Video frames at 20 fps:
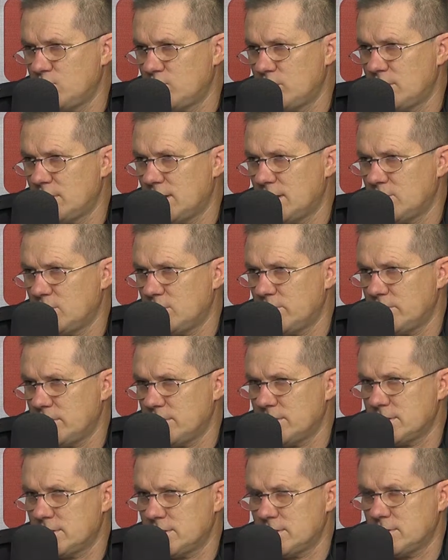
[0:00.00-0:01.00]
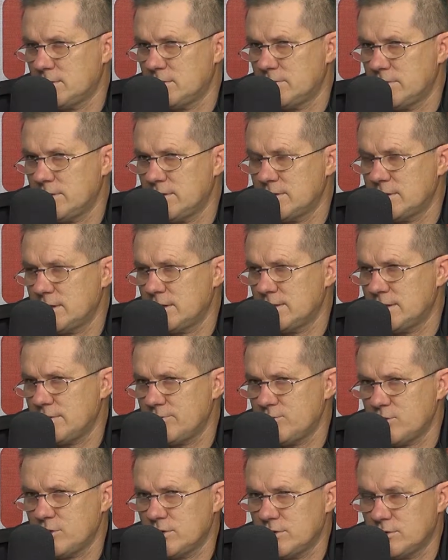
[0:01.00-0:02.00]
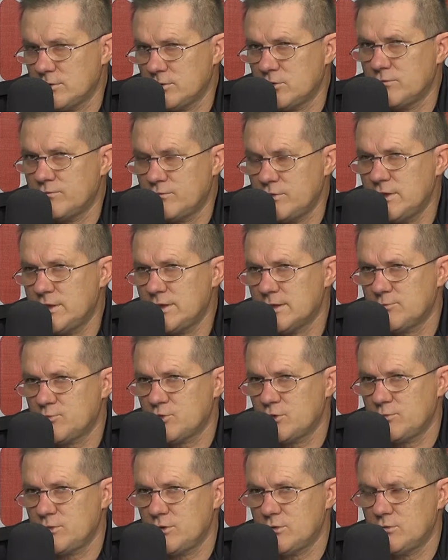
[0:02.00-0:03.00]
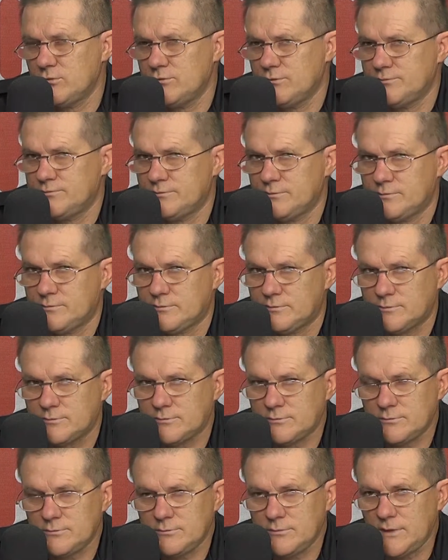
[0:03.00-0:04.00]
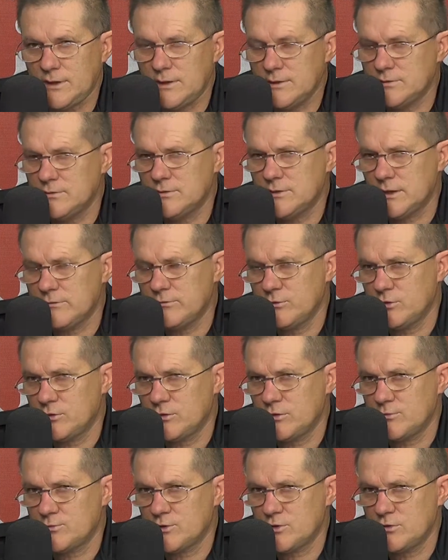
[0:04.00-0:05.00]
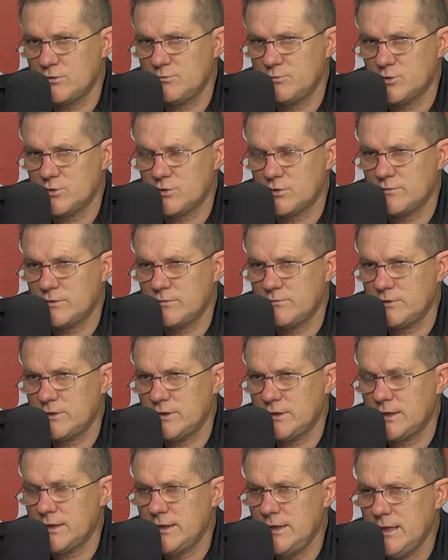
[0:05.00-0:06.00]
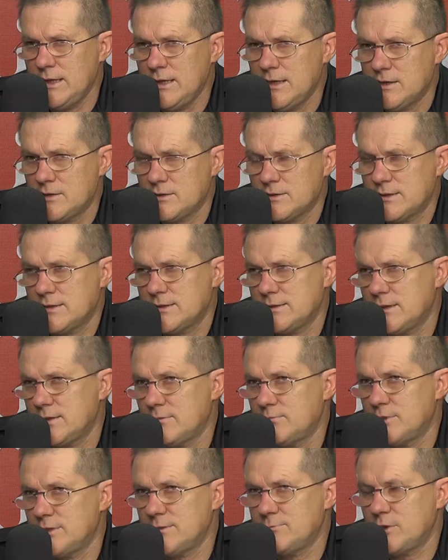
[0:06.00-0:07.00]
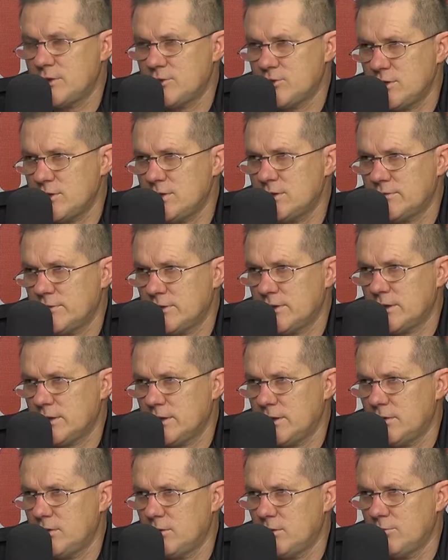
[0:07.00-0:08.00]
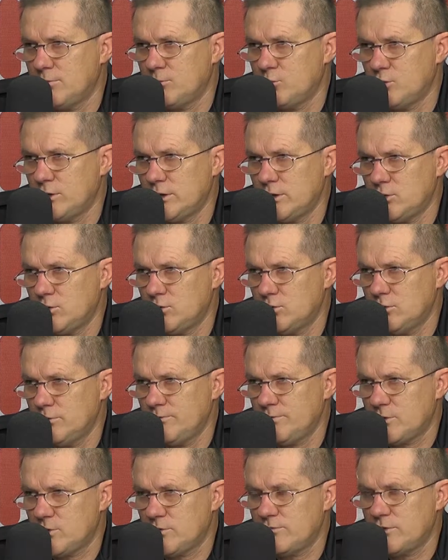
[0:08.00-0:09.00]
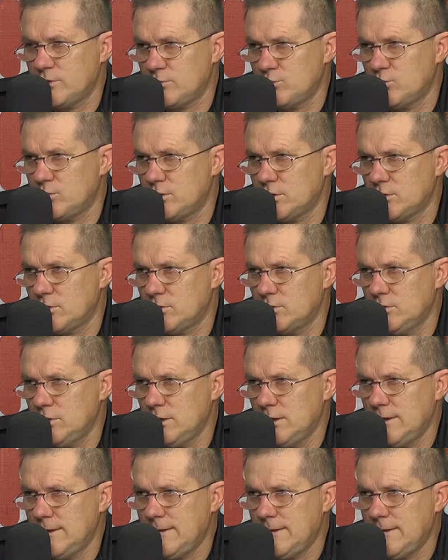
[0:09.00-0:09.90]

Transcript: budynkami, więc, e, więc a zawsze to wynika z przepisów z ustawy o ochronie przeciwpożarowej wynika, że za stan bezpieczeństwa takiego budynku, czy w tym budynku,